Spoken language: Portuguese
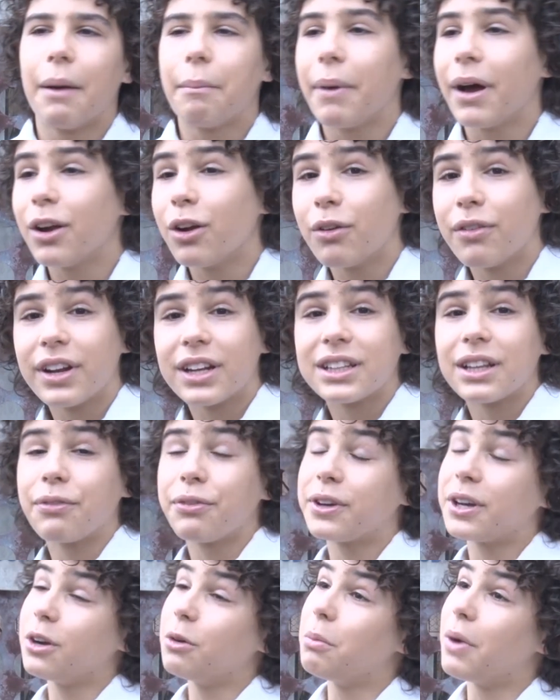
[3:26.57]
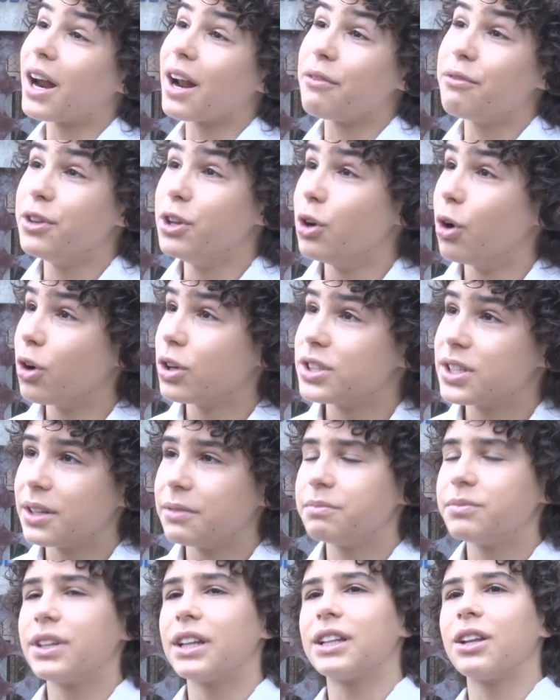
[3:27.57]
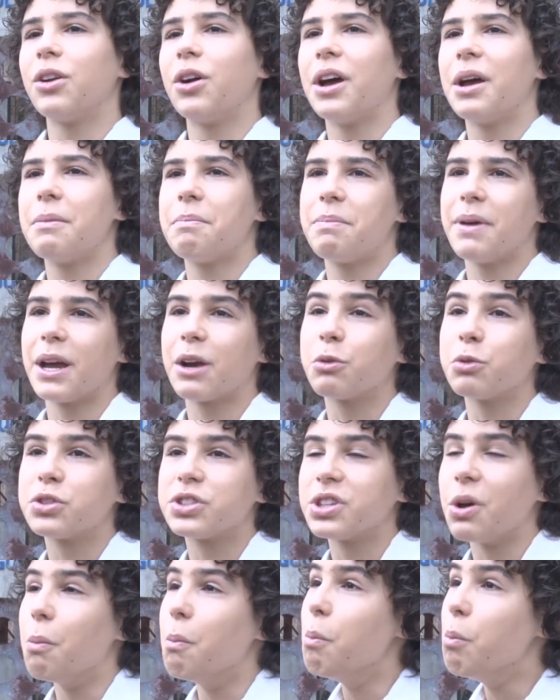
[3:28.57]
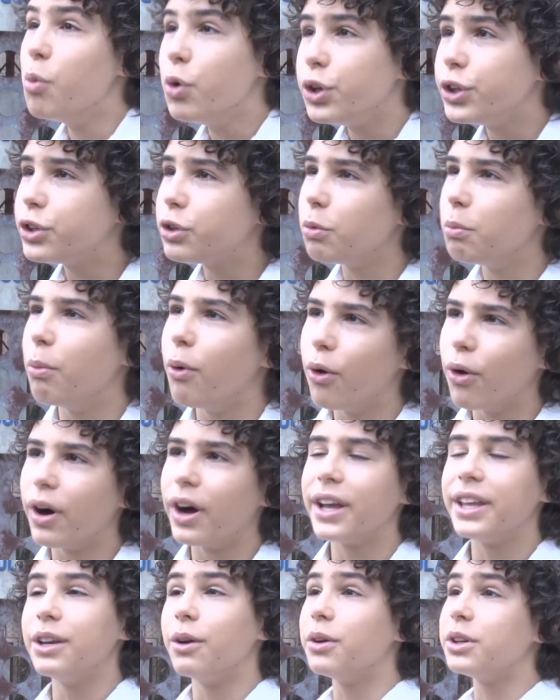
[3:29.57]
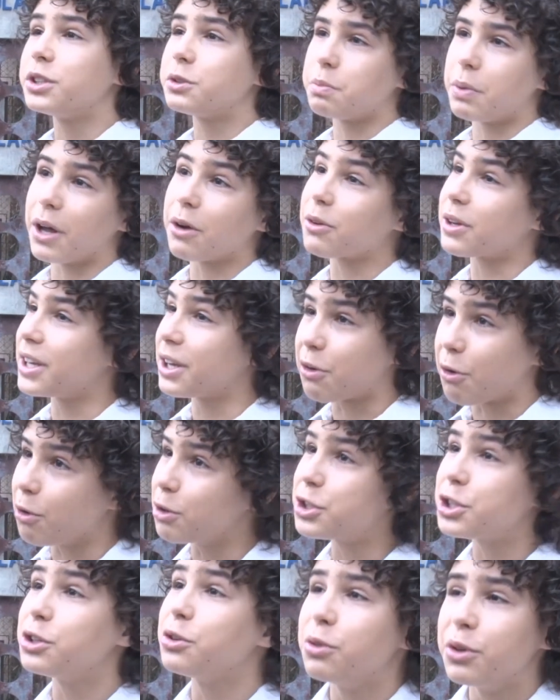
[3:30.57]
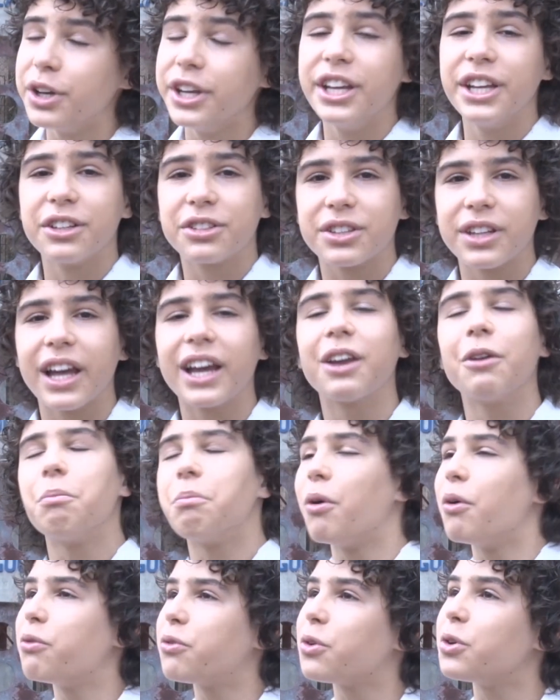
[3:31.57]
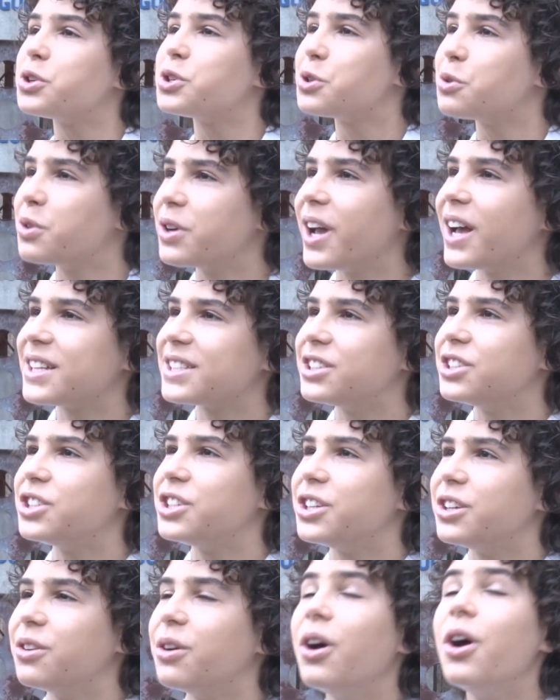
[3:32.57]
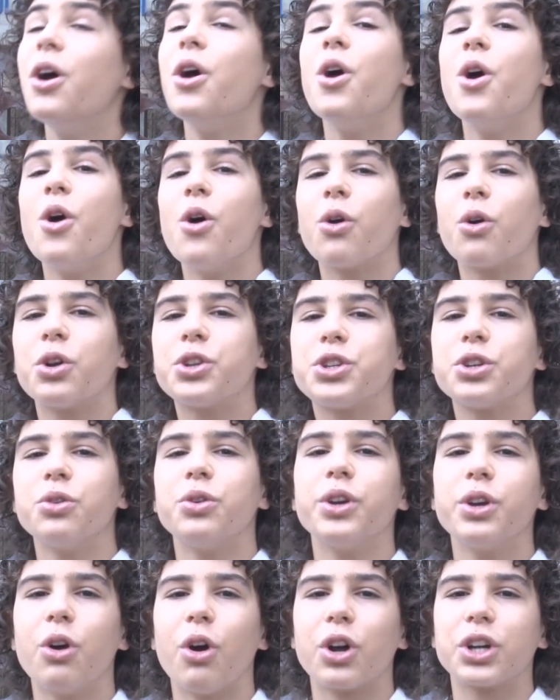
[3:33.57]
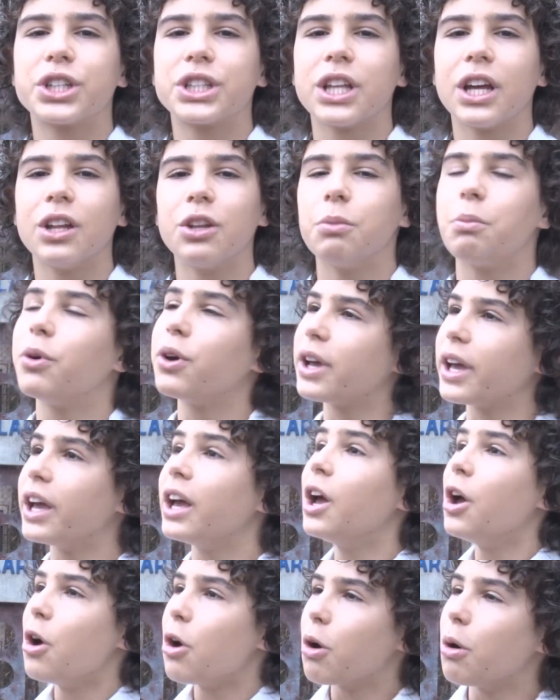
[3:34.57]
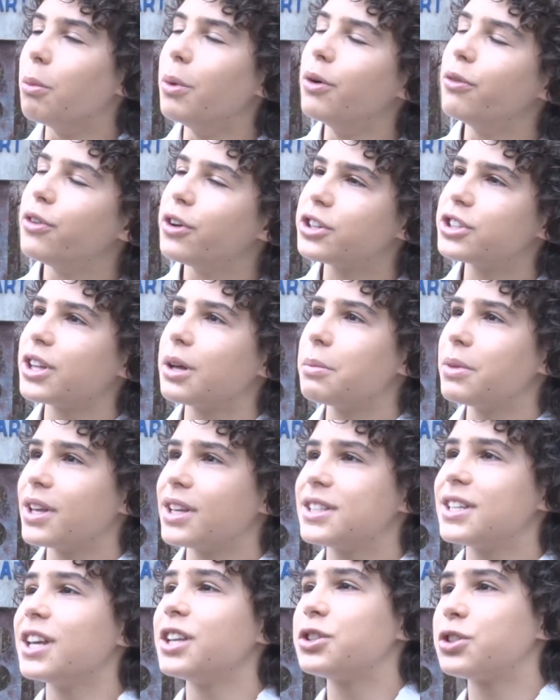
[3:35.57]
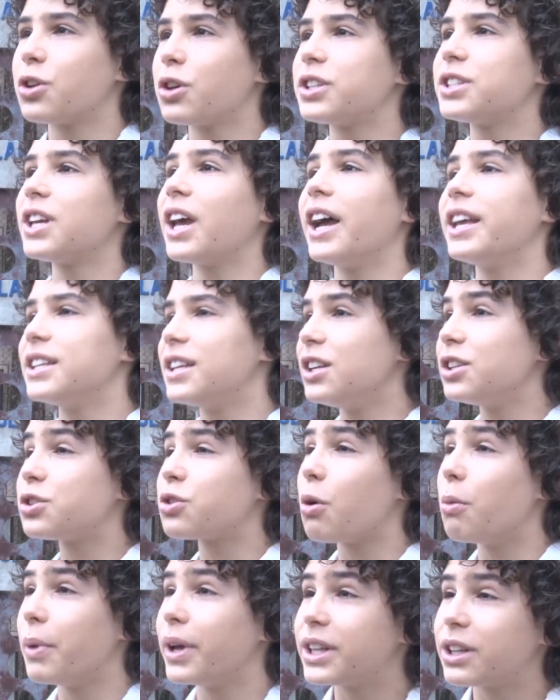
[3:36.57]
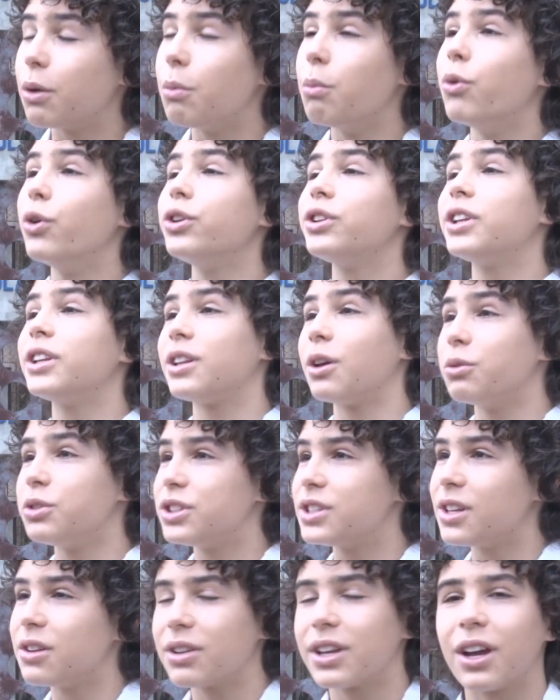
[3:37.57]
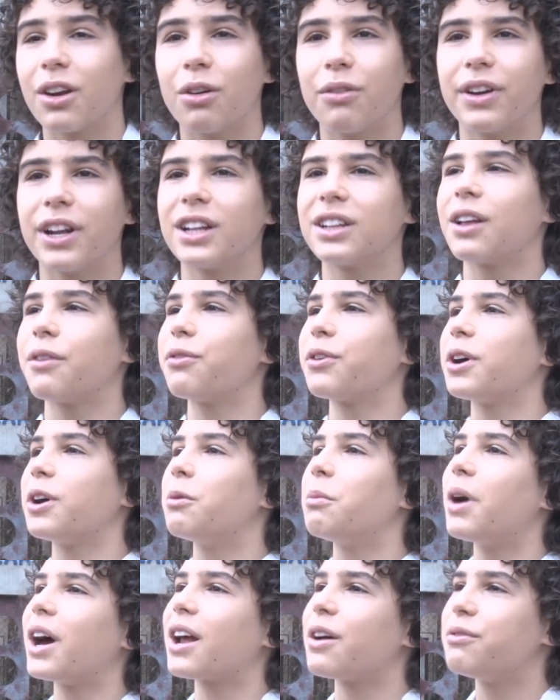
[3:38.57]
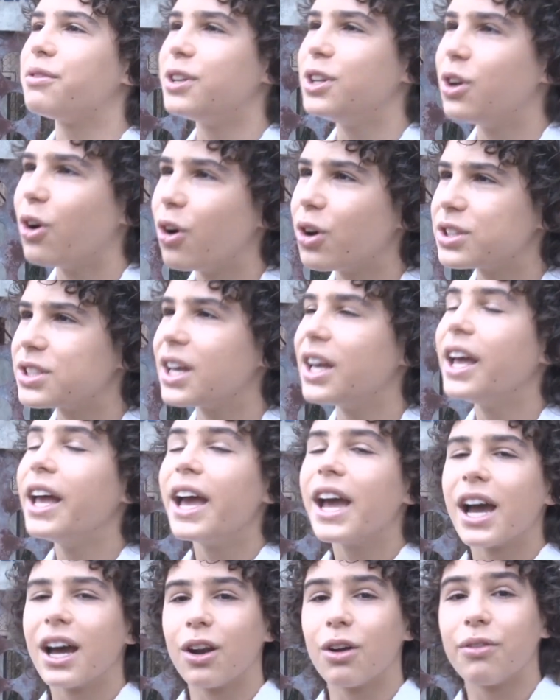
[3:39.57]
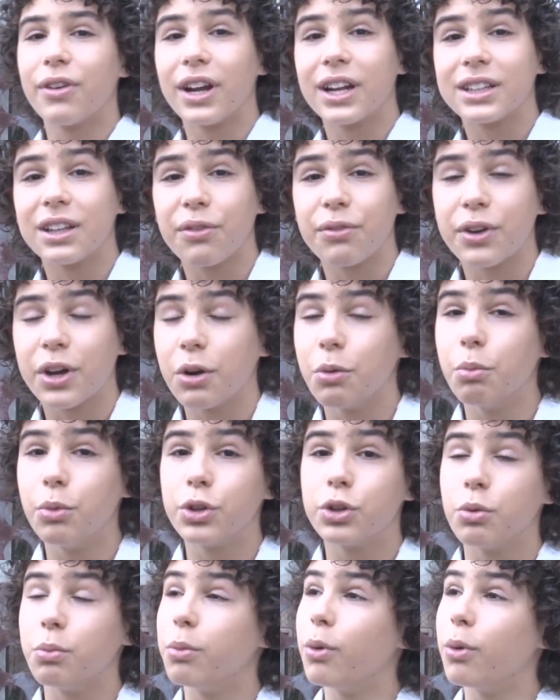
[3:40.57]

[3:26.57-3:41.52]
Rapaz, a novela tá ficando maravilhosa, tá tendo uma repercussão muito boa e eu espero que continue isso, né? Que o povo continue assistindo continuem gostando, porque como eu vejo nas minhas redes sociais, eles comentam muito e estão dizendo que a novela está ficando maravilhosa, a novela está ficando muito